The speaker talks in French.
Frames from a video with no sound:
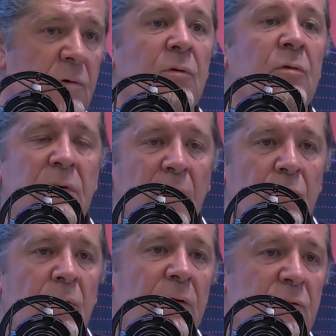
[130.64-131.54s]
sens de
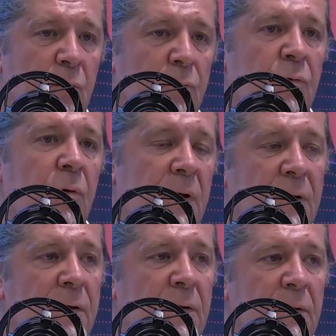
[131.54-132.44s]
circulation pour
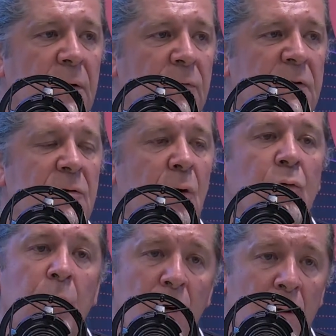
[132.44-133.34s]
les, visiteurs
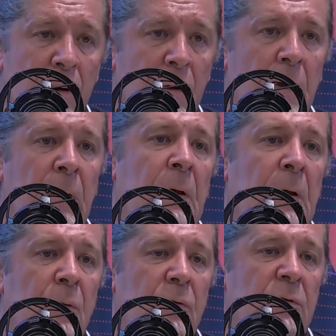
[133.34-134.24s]
du port,
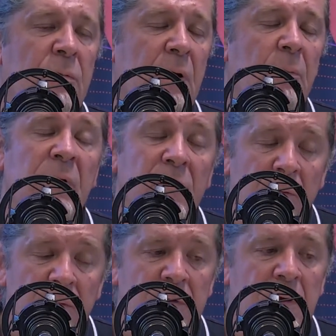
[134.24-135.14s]
aussi bien les
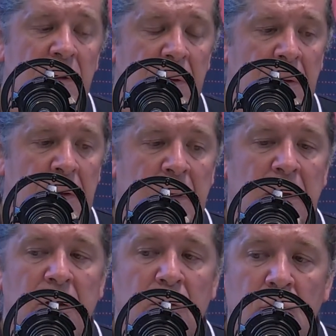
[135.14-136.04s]
plaisanciers
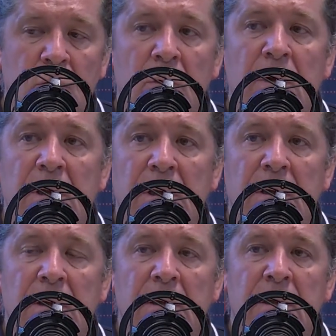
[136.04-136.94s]
que
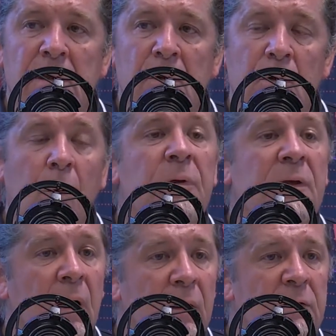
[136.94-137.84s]
les clients
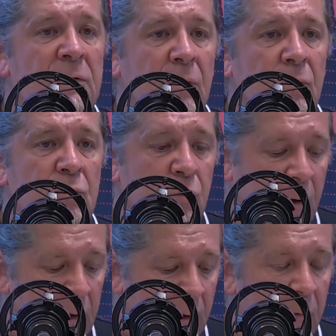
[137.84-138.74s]
camping-caristes, hein, dont je vous
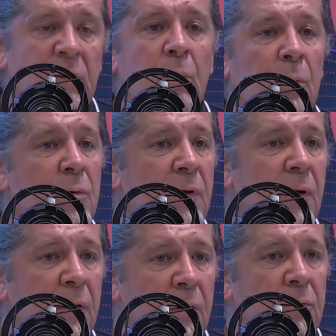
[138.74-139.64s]
parlerai un petit peu plus
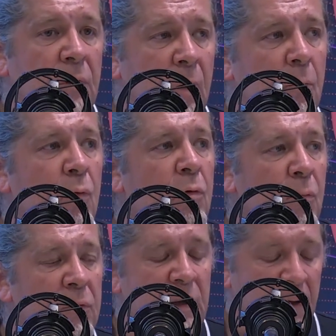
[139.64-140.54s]
tard. Hein. On a beaucoup de
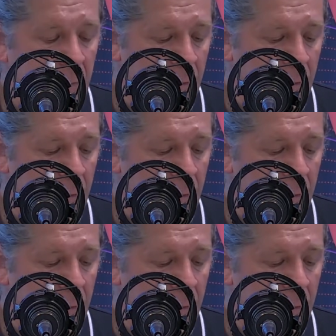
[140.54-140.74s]
monde qui arrive en